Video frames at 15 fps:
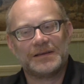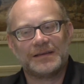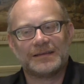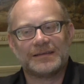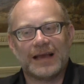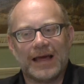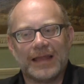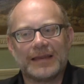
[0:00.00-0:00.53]

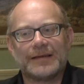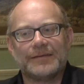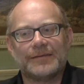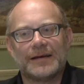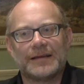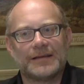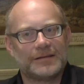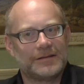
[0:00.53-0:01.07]
Das andere
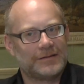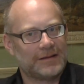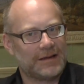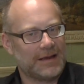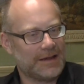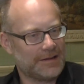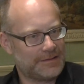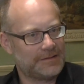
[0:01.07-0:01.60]
war, dass es
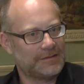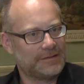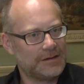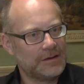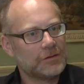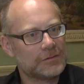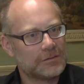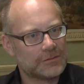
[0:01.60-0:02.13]
ein erstes
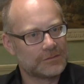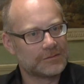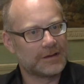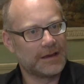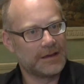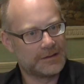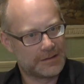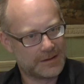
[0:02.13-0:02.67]

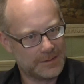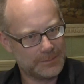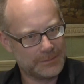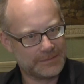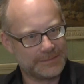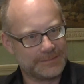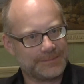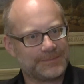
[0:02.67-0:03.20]
Sichtungsrecht
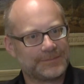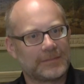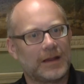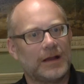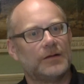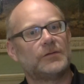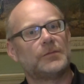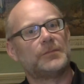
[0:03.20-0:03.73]
gibt.
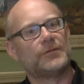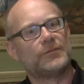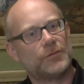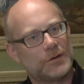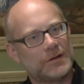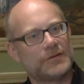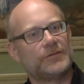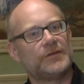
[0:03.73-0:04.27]
Also
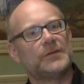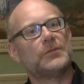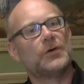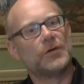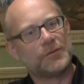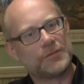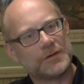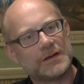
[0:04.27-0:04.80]
bevor der Film
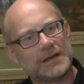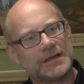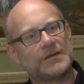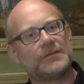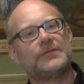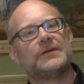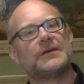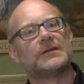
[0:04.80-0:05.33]

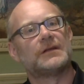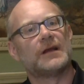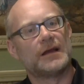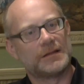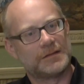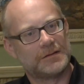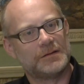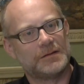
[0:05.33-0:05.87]
öffentlich wird,
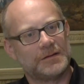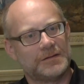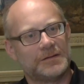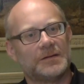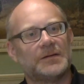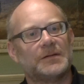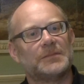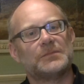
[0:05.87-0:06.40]
hat die
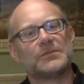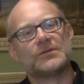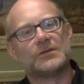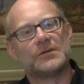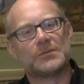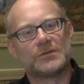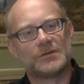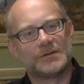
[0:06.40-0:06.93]
äh,
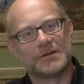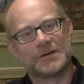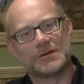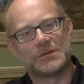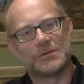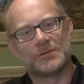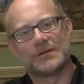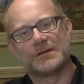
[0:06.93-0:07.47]

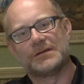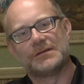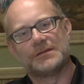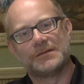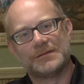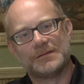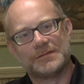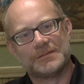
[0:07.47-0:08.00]
Museumsdirektorin,
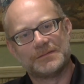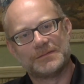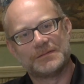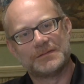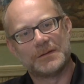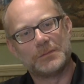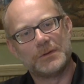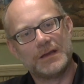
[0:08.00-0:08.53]

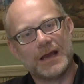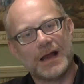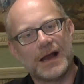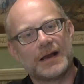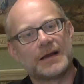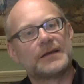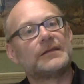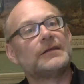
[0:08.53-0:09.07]
die Sabine
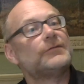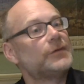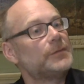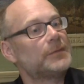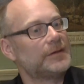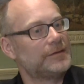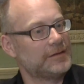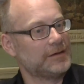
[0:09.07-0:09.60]
Haag, den
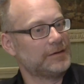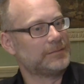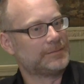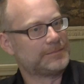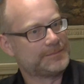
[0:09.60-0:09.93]
Film gesehen.